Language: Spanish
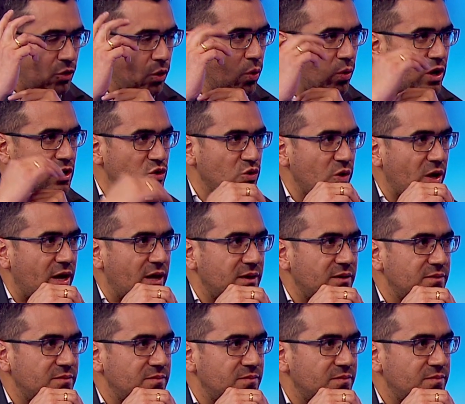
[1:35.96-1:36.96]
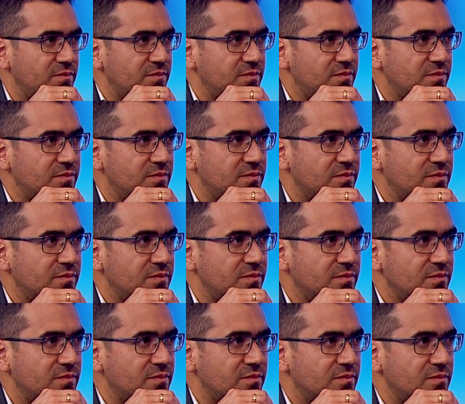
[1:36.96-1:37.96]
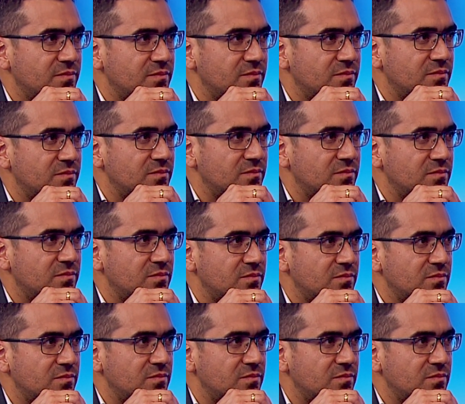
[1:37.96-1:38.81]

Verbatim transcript: toda una ciudad. Así es. La